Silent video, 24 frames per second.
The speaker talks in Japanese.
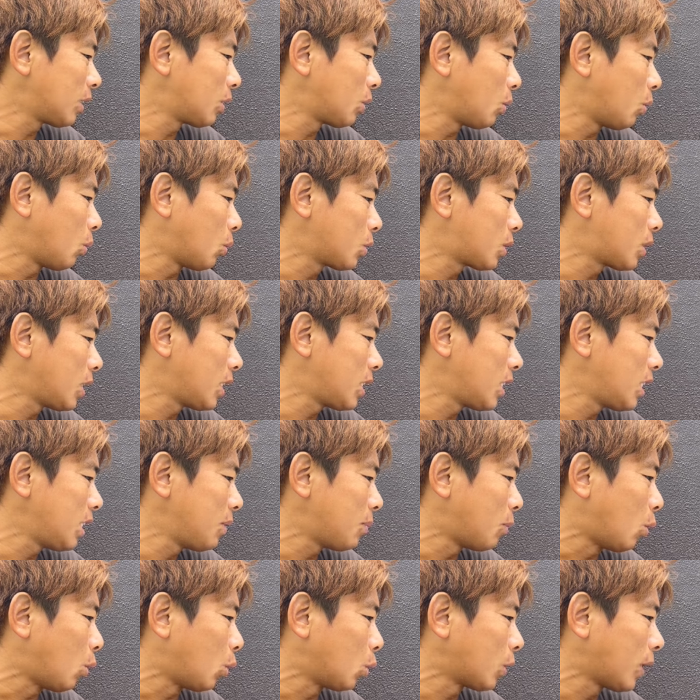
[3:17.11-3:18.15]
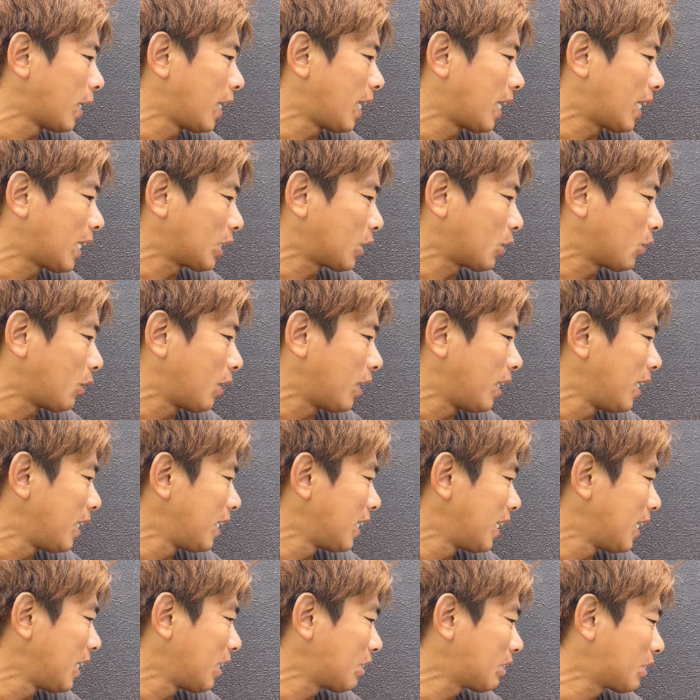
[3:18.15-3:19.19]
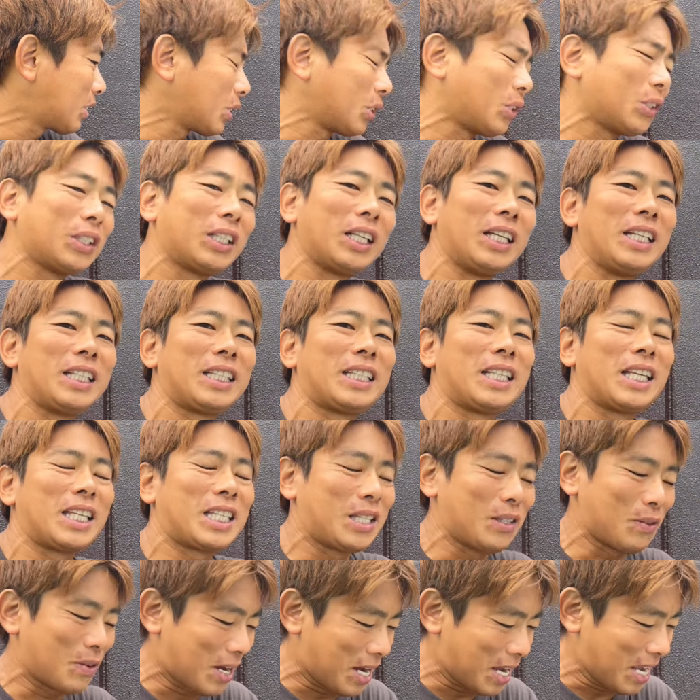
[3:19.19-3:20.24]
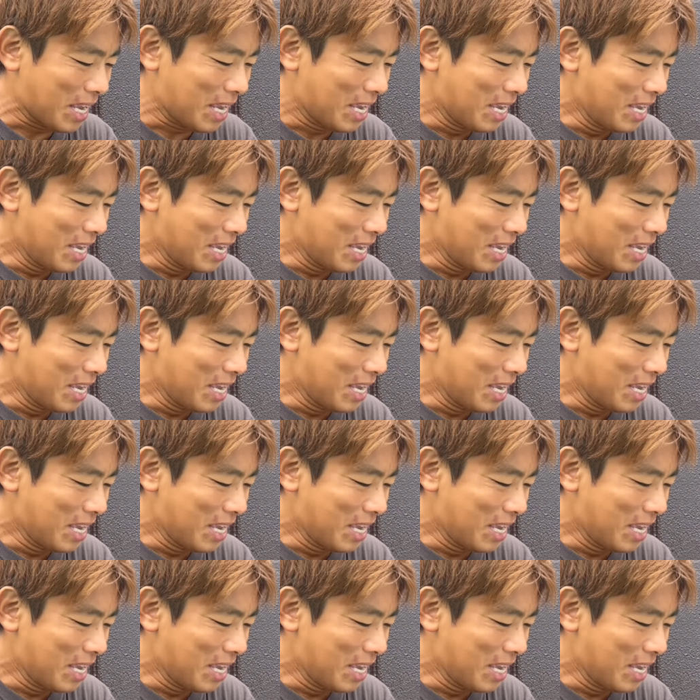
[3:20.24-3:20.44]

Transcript: とお世辞にも穏やかとは言えない口調で言ってしまい